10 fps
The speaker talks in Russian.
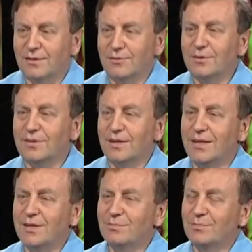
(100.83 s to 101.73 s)
Вот
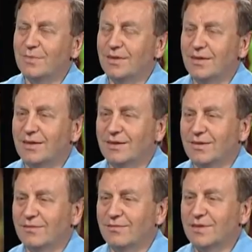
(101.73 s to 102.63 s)
таким
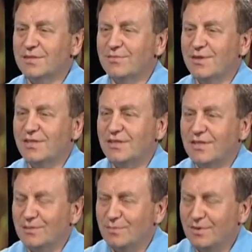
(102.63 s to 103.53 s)
Слава
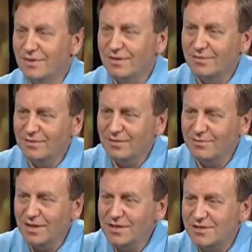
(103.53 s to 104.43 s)
возвышенным,
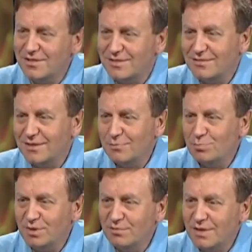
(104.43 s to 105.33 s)
величественным
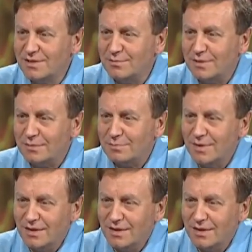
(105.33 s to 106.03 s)
приветствием –